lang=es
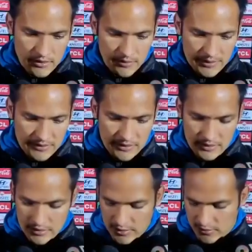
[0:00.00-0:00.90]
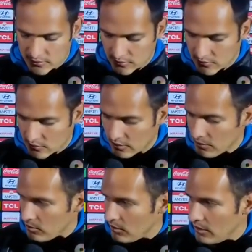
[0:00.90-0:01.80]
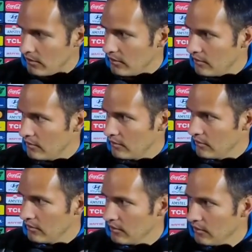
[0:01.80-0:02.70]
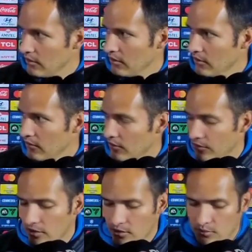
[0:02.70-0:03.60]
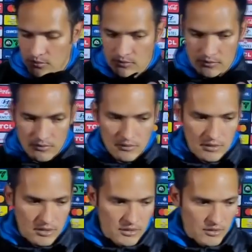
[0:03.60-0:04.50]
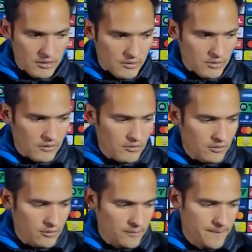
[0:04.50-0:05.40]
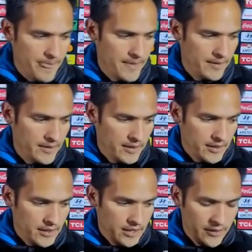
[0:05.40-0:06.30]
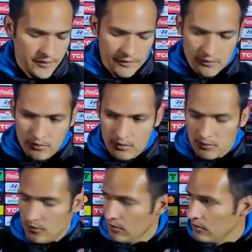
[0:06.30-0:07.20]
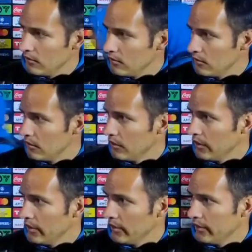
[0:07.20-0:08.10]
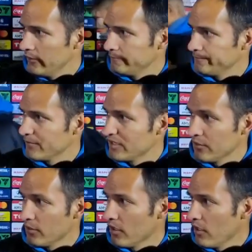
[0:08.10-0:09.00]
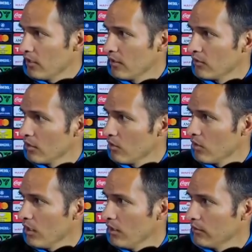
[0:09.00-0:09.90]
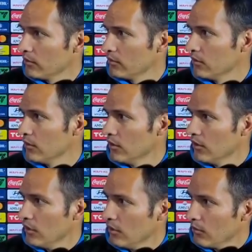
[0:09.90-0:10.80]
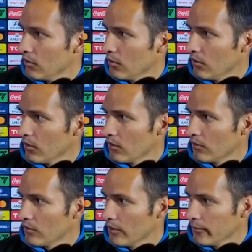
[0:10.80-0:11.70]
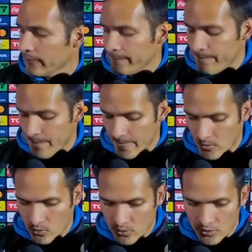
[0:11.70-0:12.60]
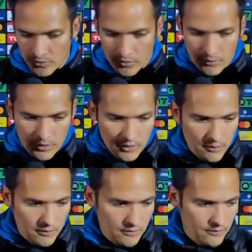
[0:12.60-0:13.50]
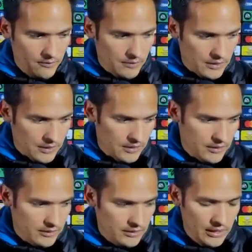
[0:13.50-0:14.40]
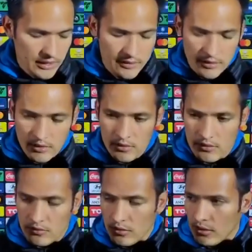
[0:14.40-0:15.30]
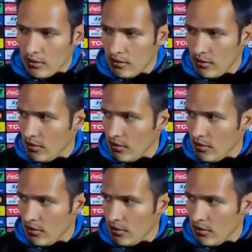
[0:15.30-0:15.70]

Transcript: a pesar de que ellos son un equipo grande, este, hicieron tiempo y creo que nosotros a veces nos podemos eh, desesperar en algunas jugadas, pero, pero bueno, creo que estoy orgulloso de mi equipo, eh, de la gente que vino hoy, que,